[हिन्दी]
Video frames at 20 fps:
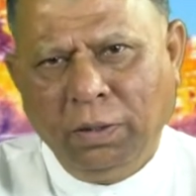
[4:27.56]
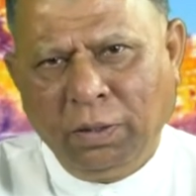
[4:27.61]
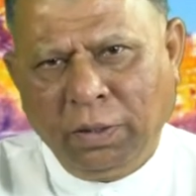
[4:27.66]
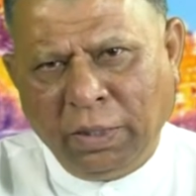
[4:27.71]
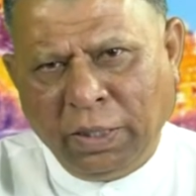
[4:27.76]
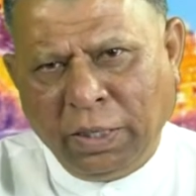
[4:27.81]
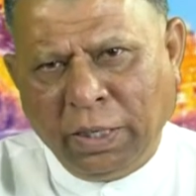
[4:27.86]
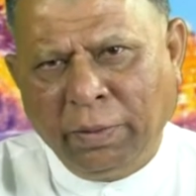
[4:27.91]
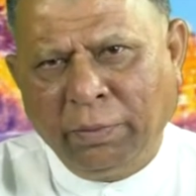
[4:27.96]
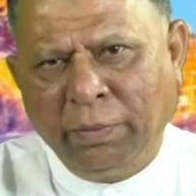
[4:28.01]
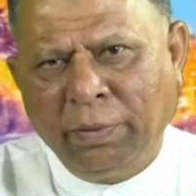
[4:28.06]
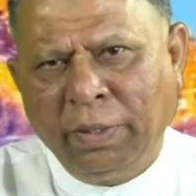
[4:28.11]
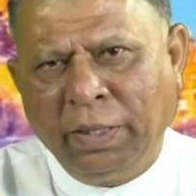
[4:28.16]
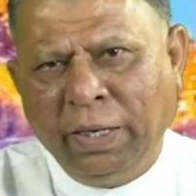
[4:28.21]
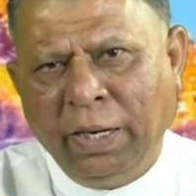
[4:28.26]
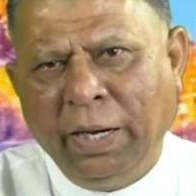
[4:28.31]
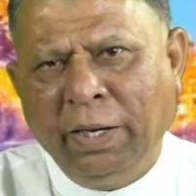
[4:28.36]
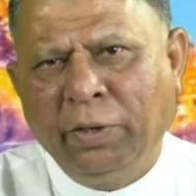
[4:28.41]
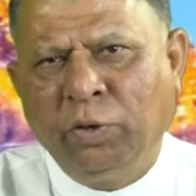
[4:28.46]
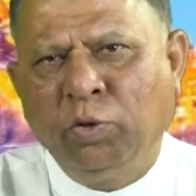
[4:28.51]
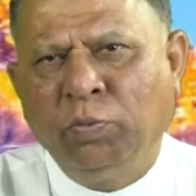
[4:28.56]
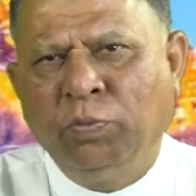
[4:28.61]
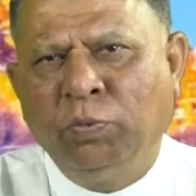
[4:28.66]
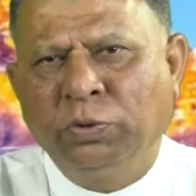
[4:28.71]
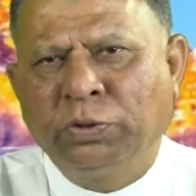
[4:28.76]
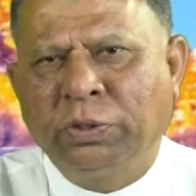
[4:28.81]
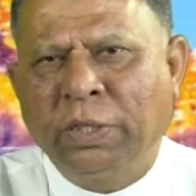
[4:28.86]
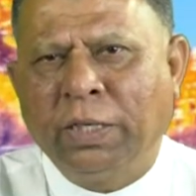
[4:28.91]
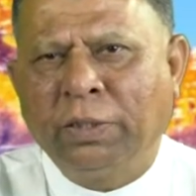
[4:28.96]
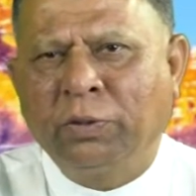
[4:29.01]
रियल रिलेटिव
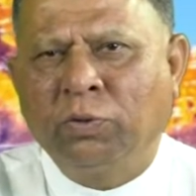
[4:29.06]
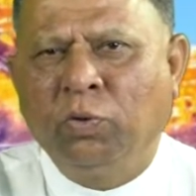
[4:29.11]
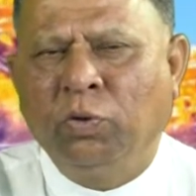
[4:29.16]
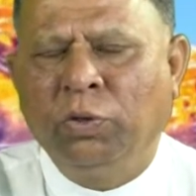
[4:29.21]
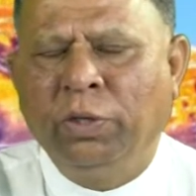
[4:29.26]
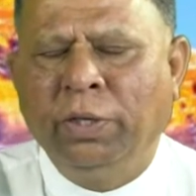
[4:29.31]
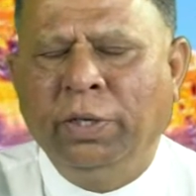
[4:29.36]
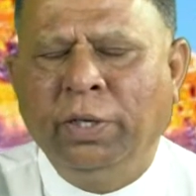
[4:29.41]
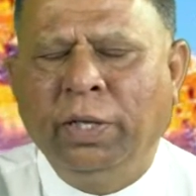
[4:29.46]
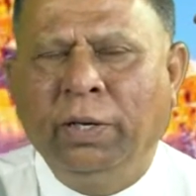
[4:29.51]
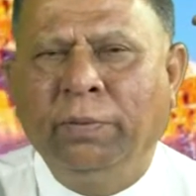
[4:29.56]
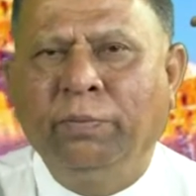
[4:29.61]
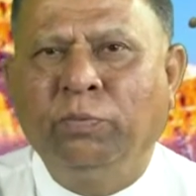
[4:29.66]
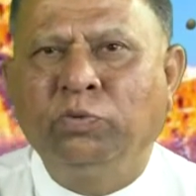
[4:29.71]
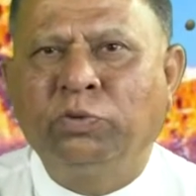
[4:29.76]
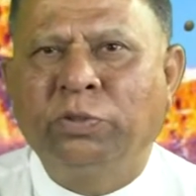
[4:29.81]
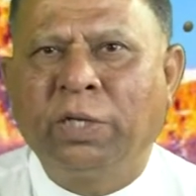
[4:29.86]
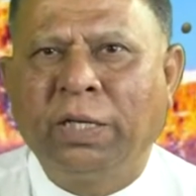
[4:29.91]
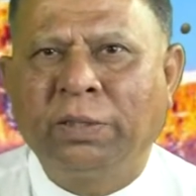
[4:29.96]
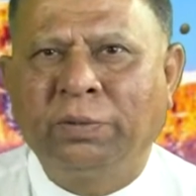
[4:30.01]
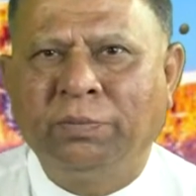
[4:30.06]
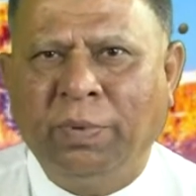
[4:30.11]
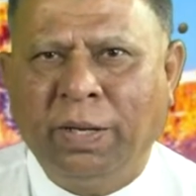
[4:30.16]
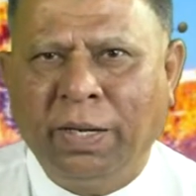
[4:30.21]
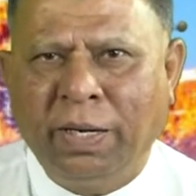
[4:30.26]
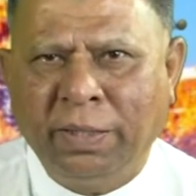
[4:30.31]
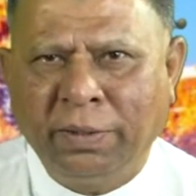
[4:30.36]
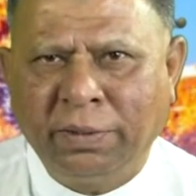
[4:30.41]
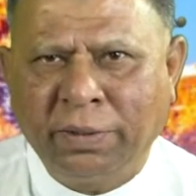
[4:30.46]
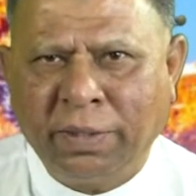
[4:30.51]
पुरुषार्थ को ही रियल पुरुषार्थ
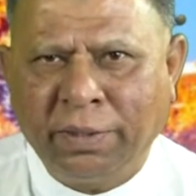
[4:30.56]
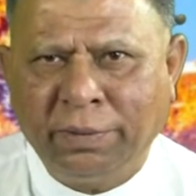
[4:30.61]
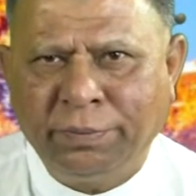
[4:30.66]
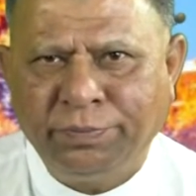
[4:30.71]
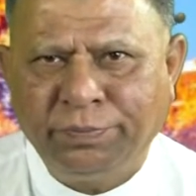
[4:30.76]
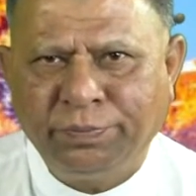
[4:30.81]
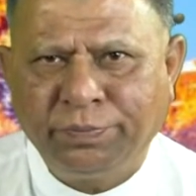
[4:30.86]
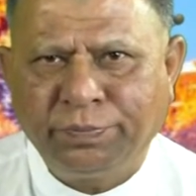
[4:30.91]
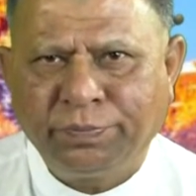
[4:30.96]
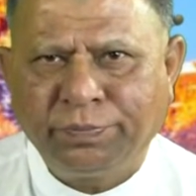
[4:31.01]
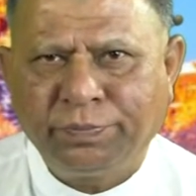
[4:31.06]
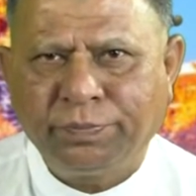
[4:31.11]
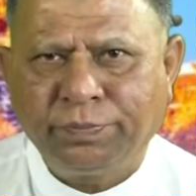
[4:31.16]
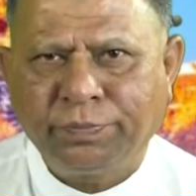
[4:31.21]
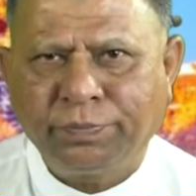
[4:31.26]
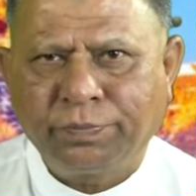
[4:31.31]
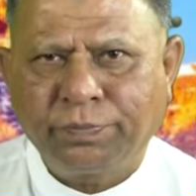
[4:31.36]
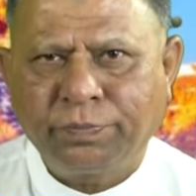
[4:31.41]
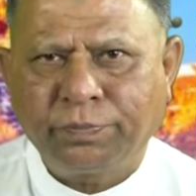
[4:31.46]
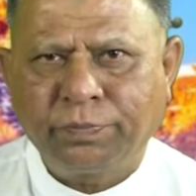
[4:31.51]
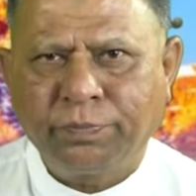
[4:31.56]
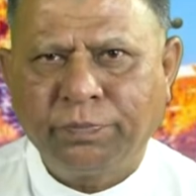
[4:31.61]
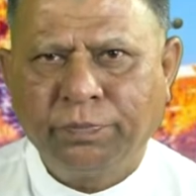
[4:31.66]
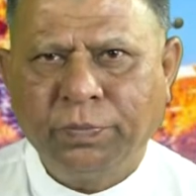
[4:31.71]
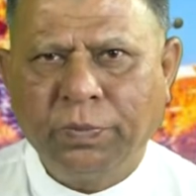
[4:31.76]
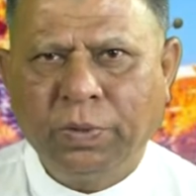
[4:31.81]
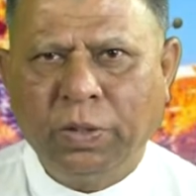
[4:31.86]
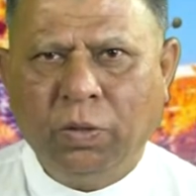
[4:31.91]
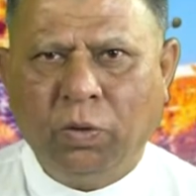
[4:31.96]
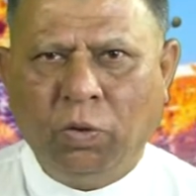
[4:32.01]
रहा था
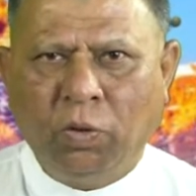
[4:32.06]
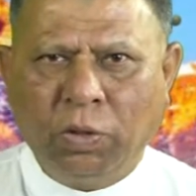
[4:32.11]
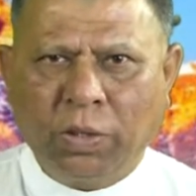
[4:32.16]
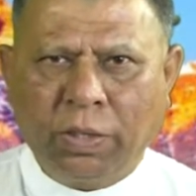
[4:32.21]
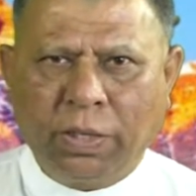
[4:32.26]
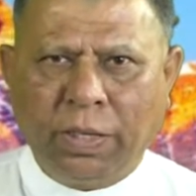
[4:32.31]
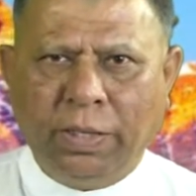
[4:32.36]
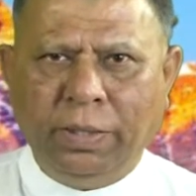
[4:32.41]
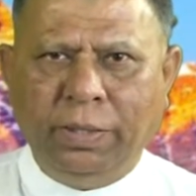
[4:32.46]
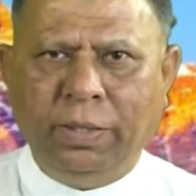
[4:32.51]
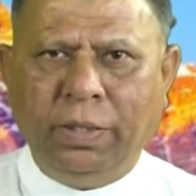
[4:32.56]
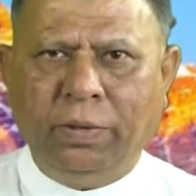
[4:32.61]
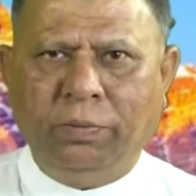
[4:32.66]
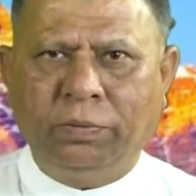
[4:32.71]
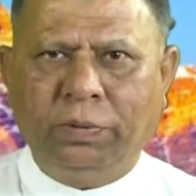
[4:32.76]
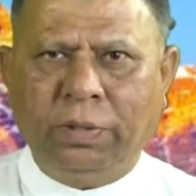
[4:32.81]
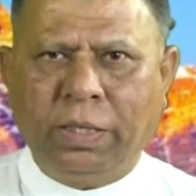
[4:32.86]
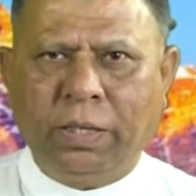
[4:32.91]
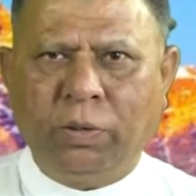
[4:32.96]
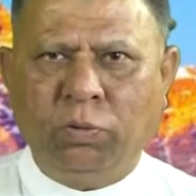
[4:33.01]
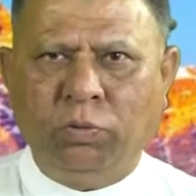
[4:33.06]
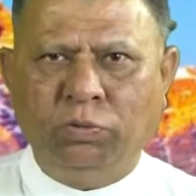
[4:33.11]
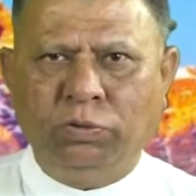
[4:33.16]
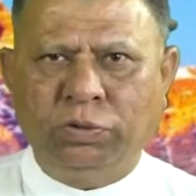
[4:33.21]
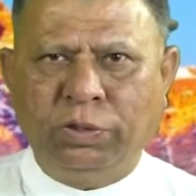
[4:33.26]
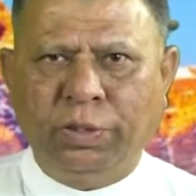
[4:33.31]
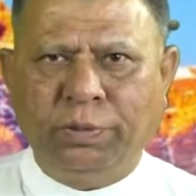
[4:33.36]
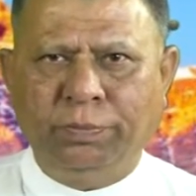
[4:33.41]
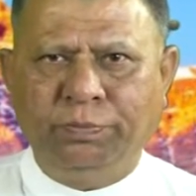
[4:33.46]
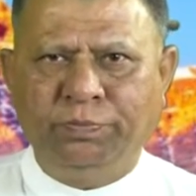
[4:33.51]
और कई अवतारों
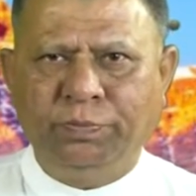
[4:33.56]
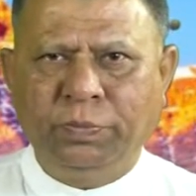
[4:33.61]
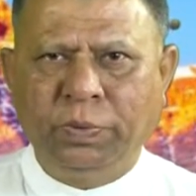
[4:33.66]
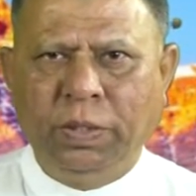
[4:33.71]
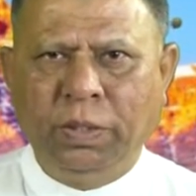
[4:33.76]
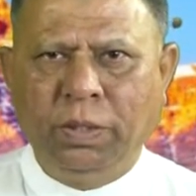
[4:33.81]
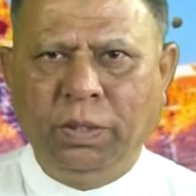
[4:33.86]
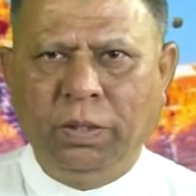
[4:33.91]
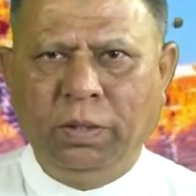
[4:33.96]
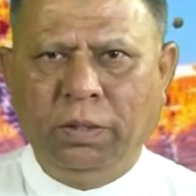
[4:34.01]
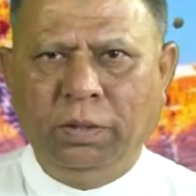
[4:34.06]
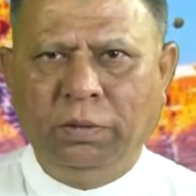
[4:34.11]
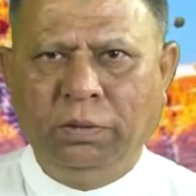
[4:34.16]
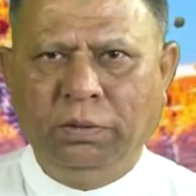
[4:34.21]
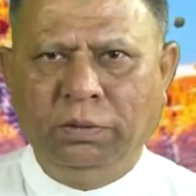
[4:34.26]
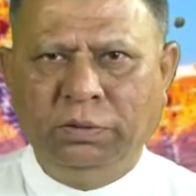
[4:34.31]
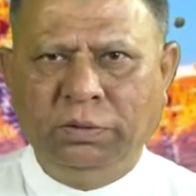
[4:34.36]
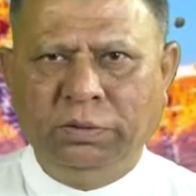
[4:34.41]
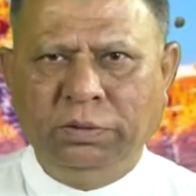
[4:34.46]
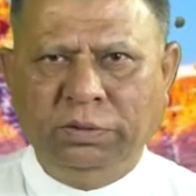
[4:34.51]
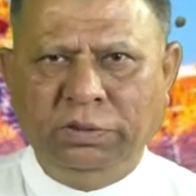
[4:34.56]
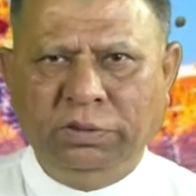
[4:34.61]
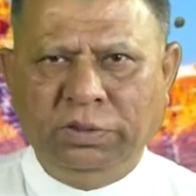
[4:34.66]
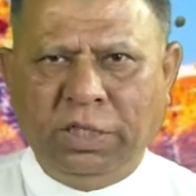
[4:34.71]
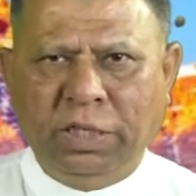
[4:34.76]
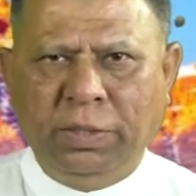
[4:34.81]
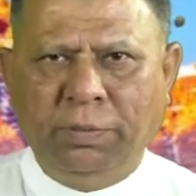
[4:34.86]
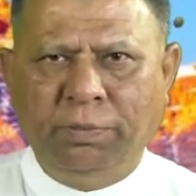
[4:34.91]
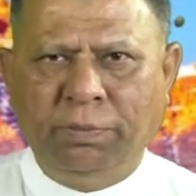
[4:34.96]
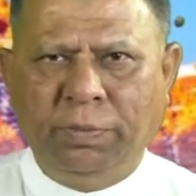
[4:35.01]
से
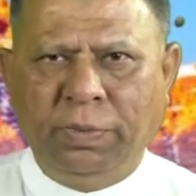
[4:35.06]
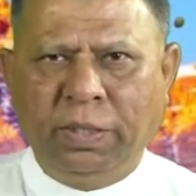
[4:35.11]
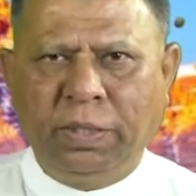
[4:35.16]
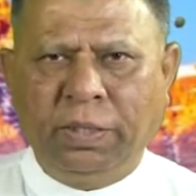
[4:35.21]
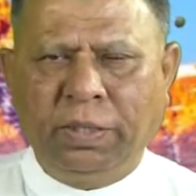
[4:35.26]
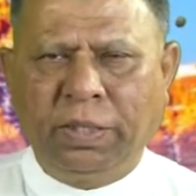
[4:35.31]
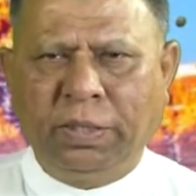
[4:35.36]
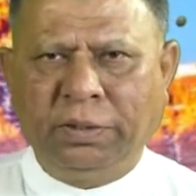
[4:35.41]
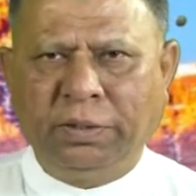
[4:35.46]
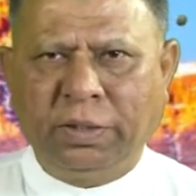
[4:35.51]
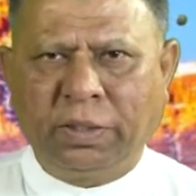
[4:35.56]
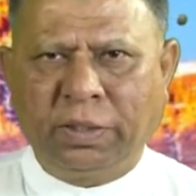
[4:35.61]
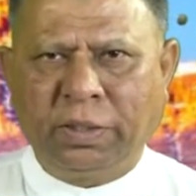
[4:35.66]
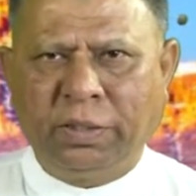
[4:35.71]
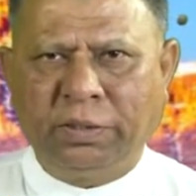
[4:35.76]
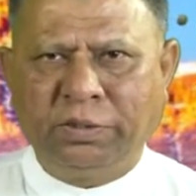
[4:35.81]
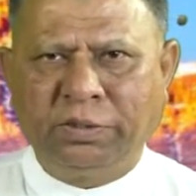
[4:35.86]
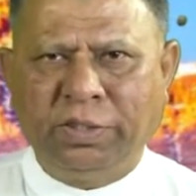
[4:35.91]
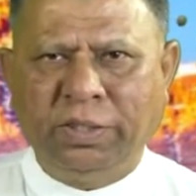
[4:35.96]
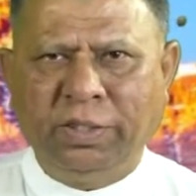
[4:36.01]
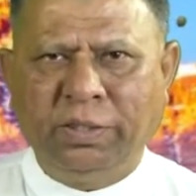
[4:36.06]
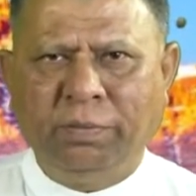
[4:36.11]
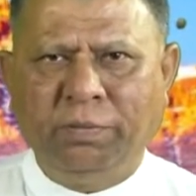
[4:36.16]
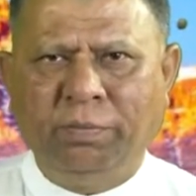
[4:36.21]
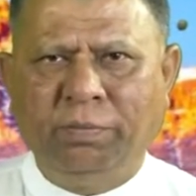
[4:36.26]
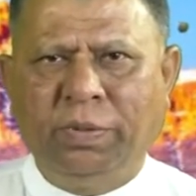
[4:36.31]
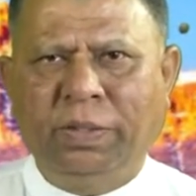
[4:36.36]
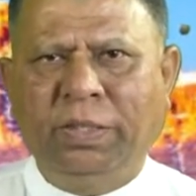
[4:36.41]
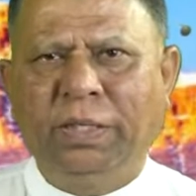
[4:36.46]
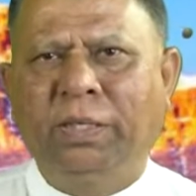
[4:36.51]
जन्म मरण के चक्कर से
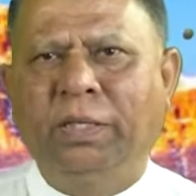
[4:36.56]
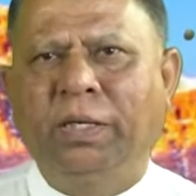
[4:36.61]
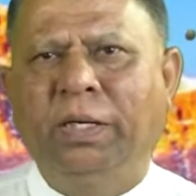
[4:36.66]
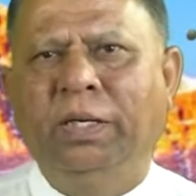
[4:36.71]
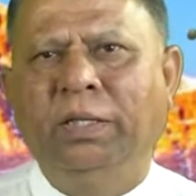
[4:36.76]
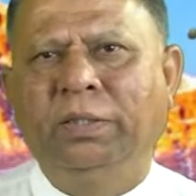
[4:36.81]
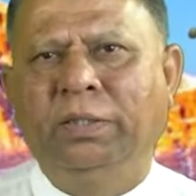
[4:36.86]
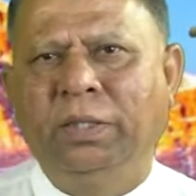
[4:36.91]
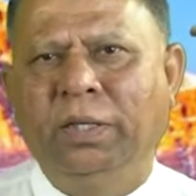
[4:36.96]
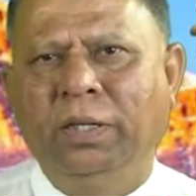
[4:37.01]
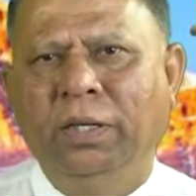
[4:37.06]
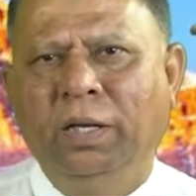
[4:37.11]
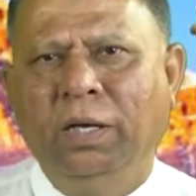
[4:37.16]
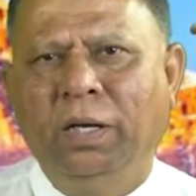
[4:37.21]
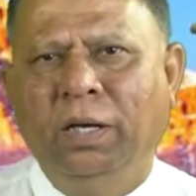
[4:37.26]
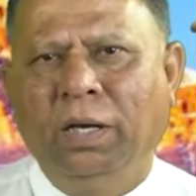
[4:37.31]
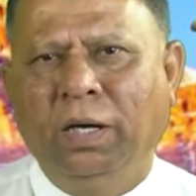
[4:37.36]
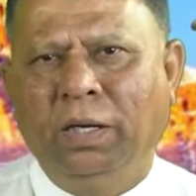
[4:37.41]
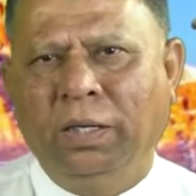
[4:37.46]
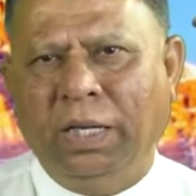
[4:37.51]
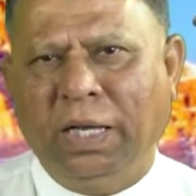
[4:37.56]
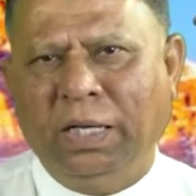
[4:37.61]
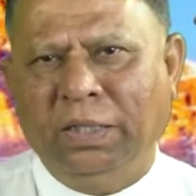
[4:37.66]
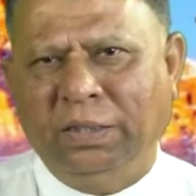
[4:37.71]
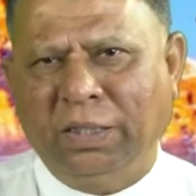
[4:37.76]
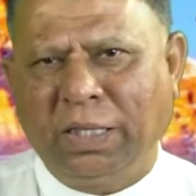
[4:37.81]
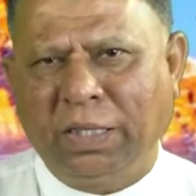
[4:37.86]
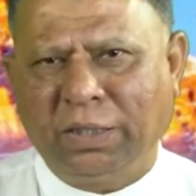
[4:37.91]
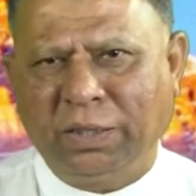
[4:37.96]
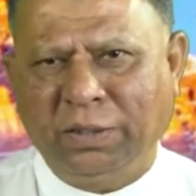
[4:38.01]
भटक रहे थे
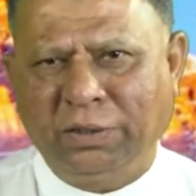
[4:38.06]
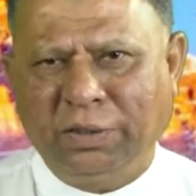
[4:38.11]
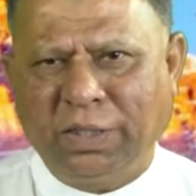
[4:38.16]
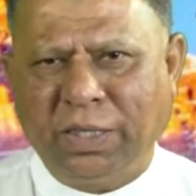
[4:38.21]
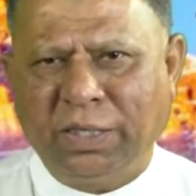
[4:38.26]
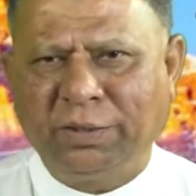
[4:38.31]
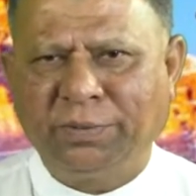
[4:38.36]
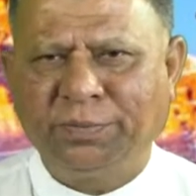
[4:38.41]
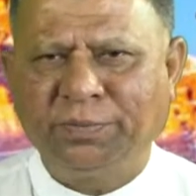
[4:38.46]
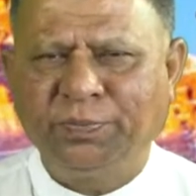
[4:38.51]
अज्ञानता के साथ